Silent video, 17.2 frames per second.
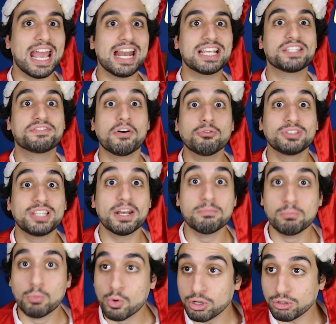eles vão ter
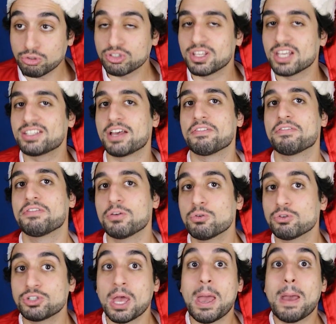muitos
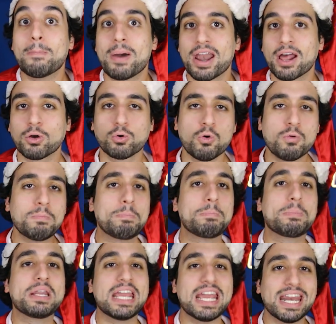desafios para
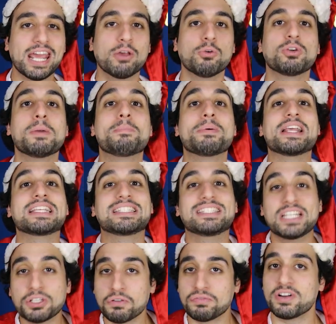cumprirem o que
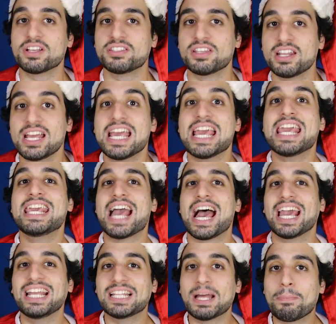precisam fazer e
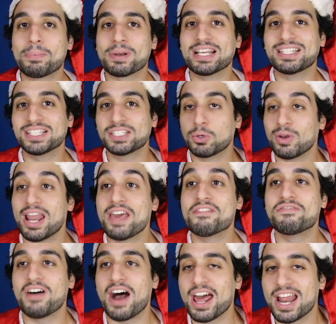ainda precisam
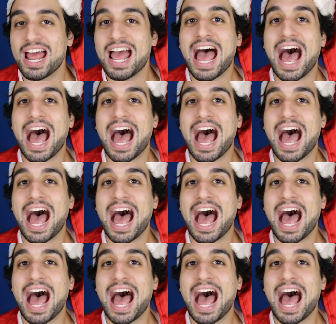levar